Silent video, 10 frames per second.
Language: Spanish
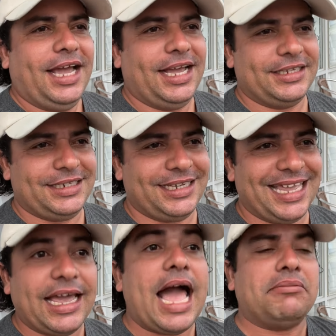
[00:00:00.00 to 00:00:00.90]
Así
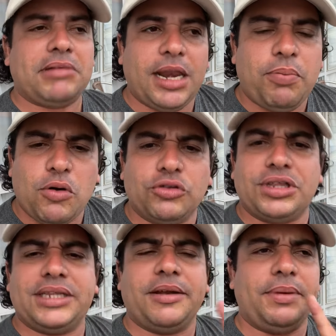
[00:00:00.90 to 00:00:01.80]
que, ah, que les puedo
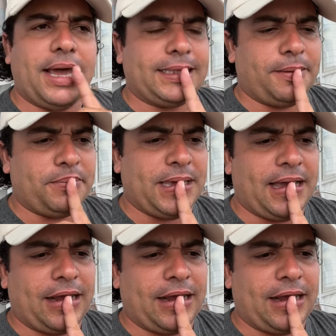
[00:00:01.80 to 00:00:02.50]
contar del viaje también,